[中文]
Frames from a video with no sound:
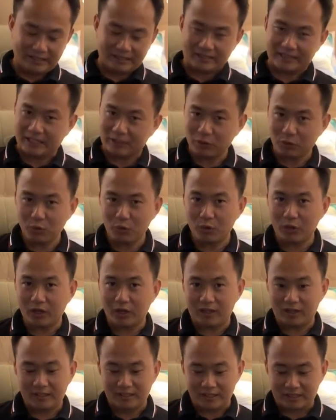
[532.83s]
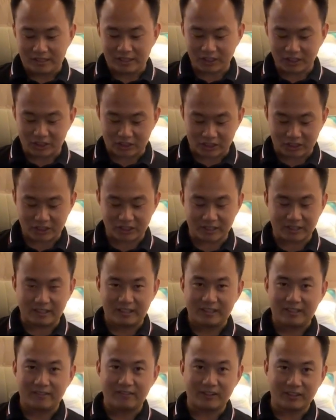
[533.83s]
再通过一个指示
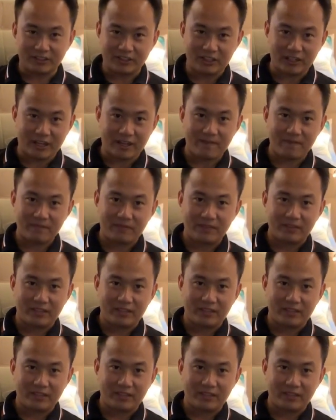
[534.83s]
往前，